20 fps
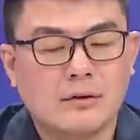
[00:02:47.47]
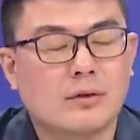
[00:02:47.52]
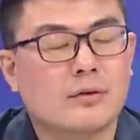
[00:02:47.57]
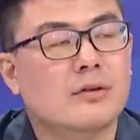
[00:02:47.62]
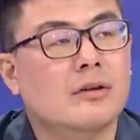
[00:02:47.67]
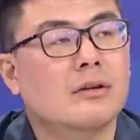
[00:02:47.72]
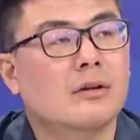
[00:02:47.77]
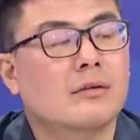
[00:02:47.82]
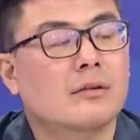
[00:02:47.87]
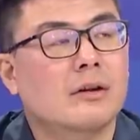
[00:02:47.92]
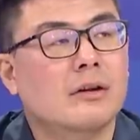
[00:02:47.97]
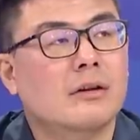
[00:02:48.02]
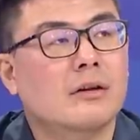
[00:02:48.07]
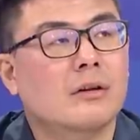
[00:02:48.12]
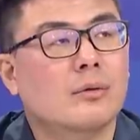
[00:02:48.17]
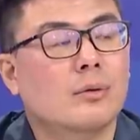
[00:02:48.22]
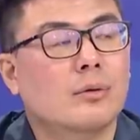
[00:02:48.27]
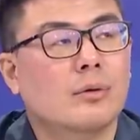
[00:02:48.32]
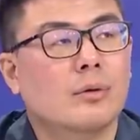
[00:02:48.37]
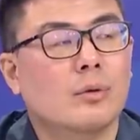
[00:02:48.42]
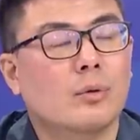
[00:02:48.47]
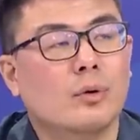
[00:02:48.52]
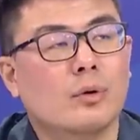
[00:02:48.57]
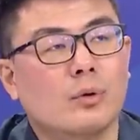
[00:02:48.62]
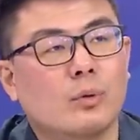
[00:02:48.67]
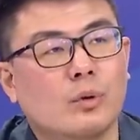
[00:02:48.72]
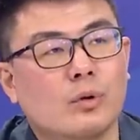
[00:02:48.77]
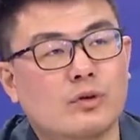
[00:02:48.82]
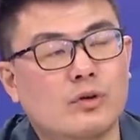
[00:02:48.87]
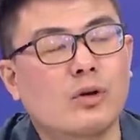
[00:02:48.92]
首先哦，第一个，我
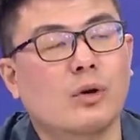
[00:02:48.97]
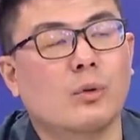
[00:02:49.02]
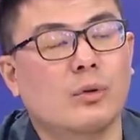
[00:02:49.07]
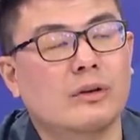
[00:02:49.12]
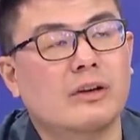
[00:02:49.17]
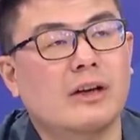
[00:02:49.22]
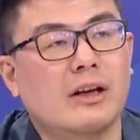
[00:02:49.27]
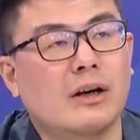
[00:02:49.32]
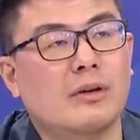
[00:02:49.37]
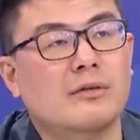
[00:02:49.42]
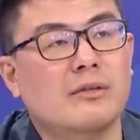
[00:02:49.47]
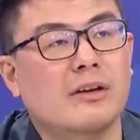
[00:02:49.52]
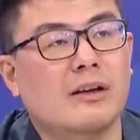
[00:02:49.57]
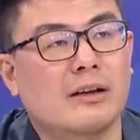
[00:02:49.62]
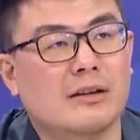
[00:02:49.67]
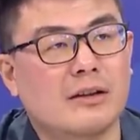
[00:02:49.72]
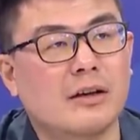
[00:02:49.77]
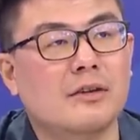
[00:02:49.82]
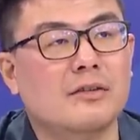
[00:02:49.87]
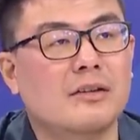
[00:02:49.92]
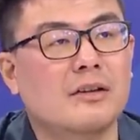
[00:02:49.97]
我我就我的了解啦，你知道